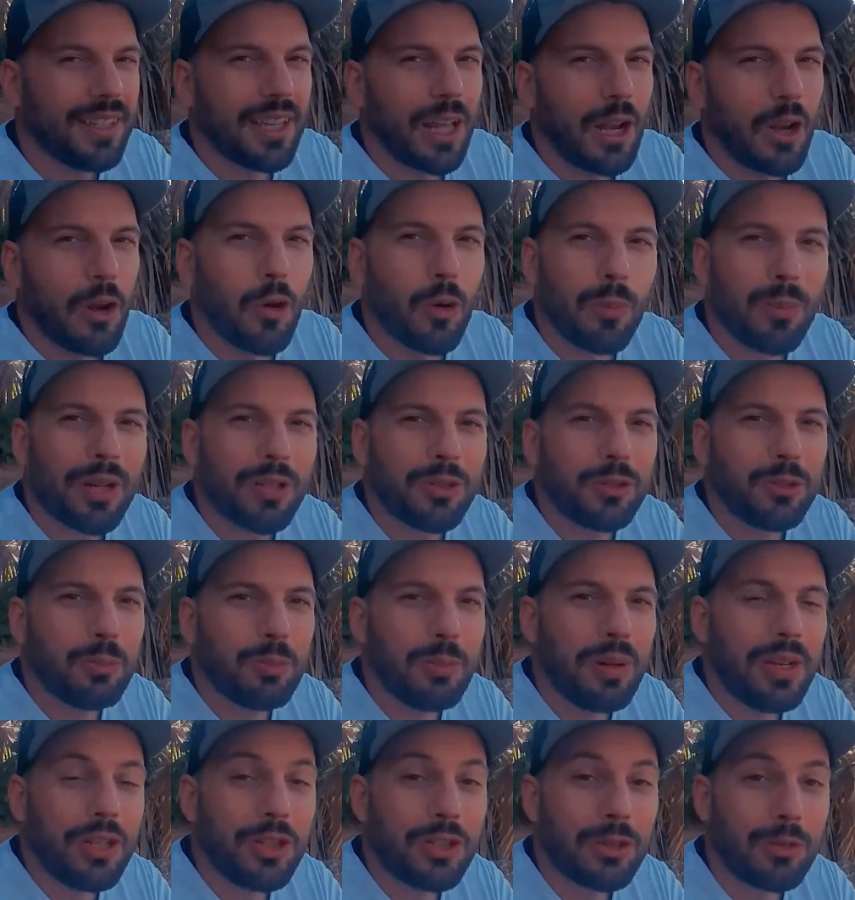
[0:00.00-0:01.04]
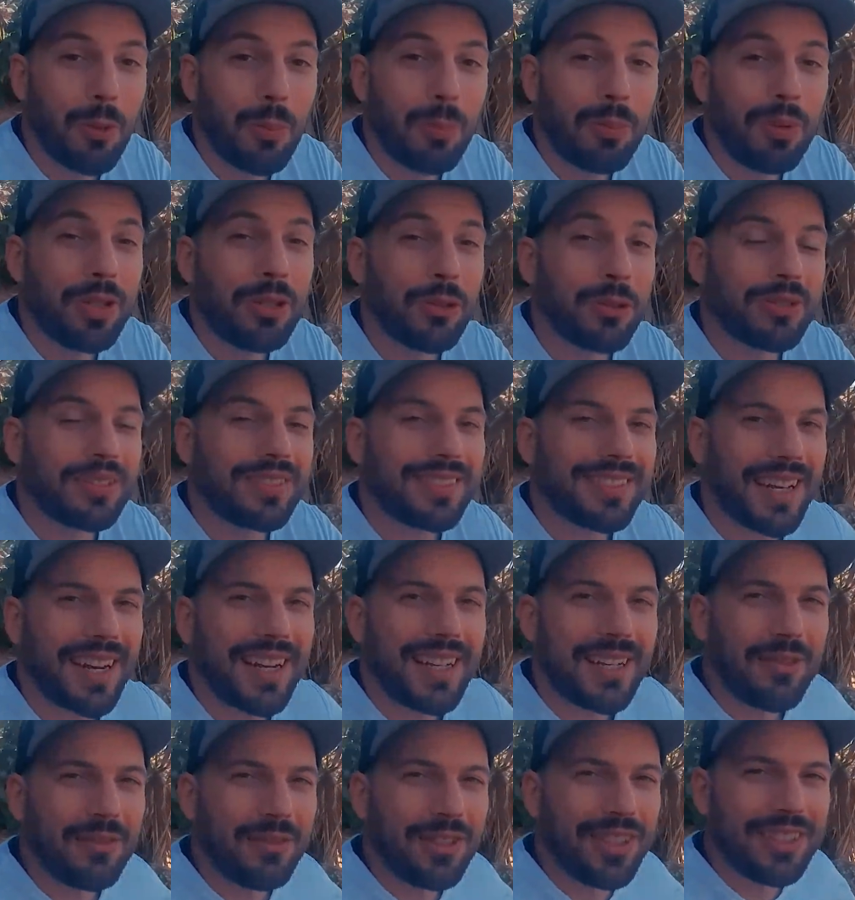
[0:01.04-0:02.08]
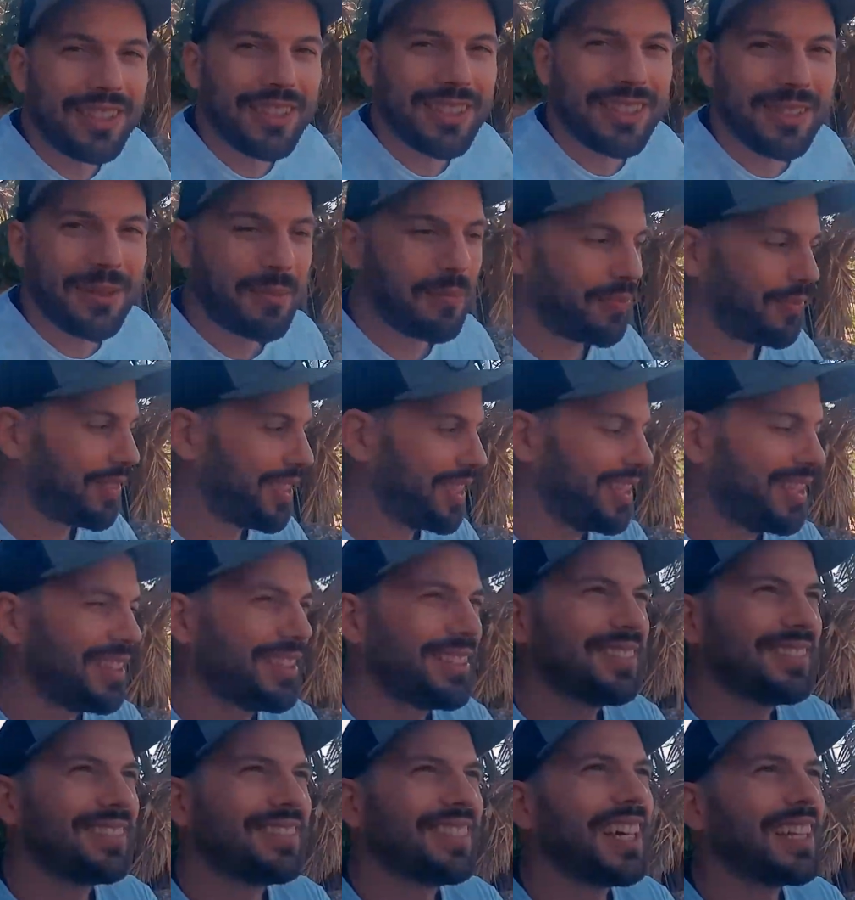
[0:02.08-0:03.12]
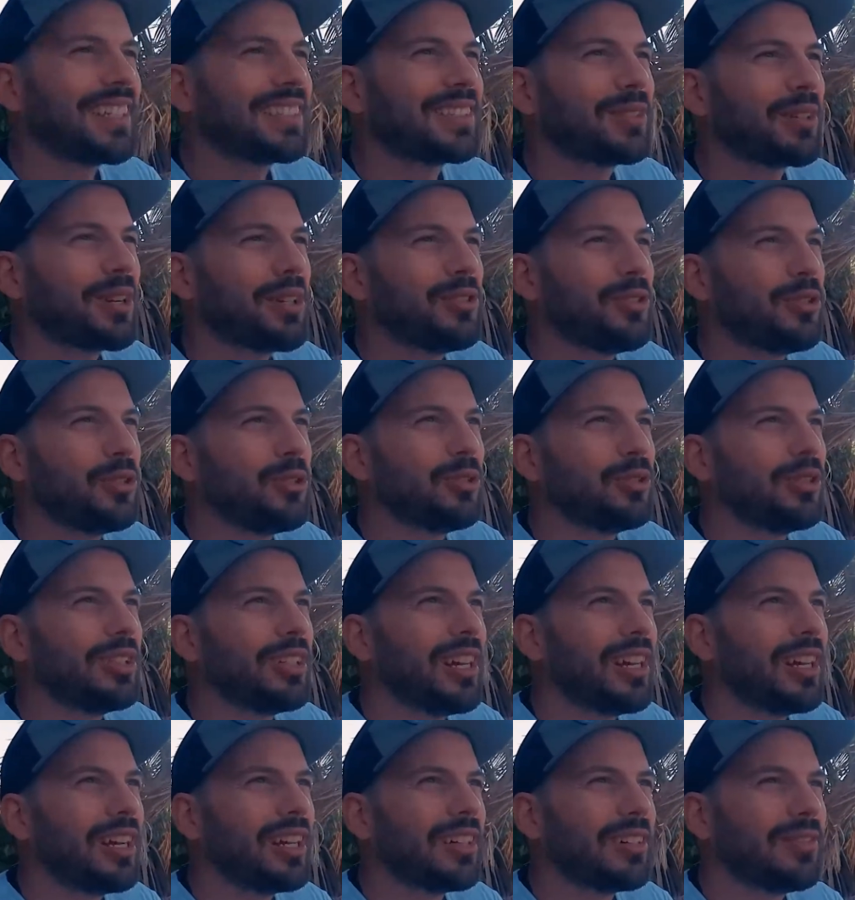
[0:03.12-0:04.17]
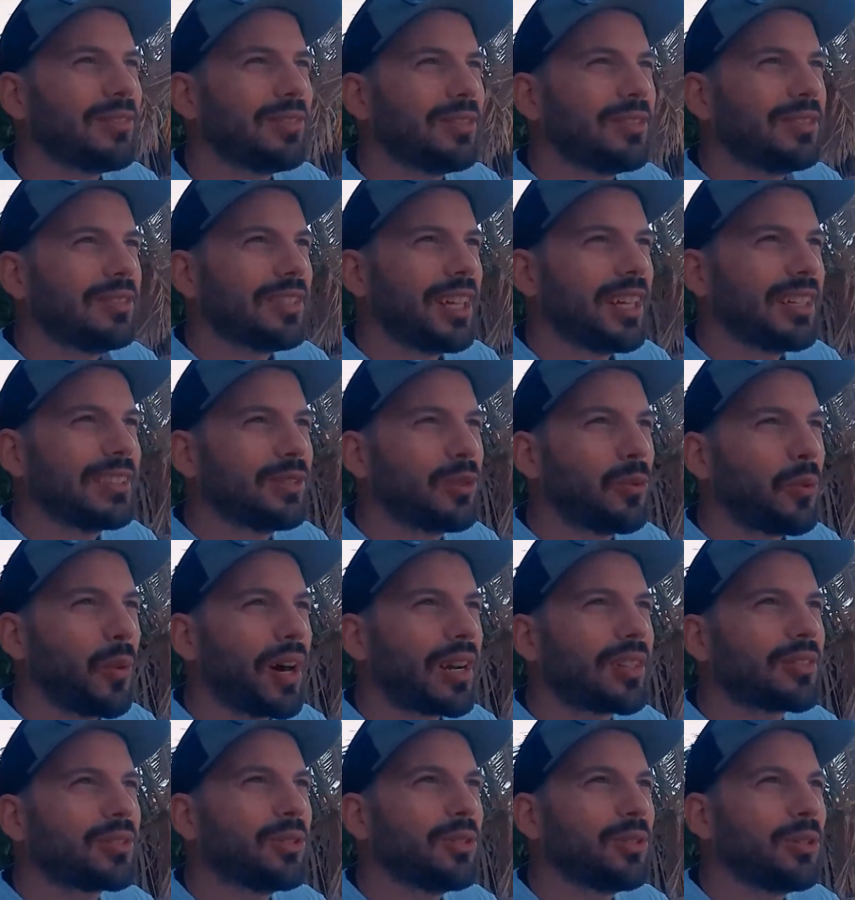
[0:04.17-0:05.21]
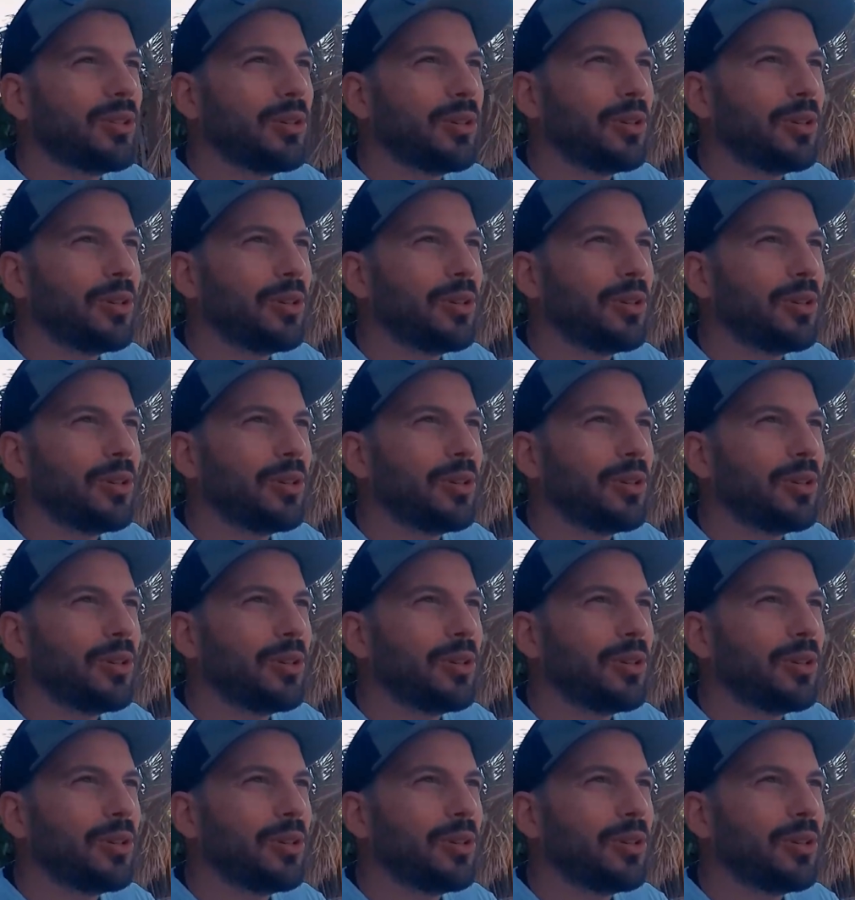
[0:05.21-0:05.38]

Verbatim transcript: E all'ombra di un bellissimo pino, tra le viti, terzo arancino della... terzo quarto?